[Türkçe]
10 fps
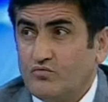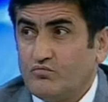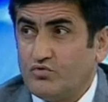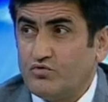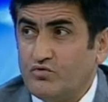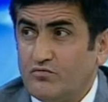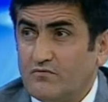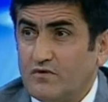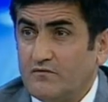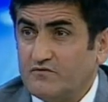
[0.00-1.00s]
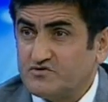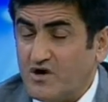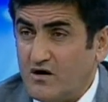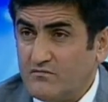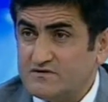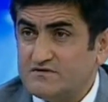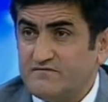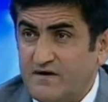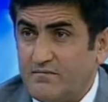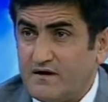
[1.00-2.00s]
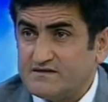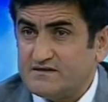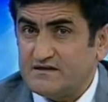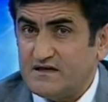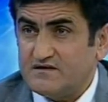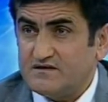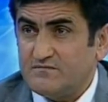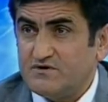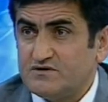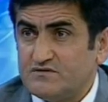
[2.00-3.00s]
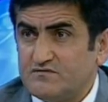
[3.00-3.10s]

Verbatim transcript: Bugün çağımızın vebası diyeceğimiz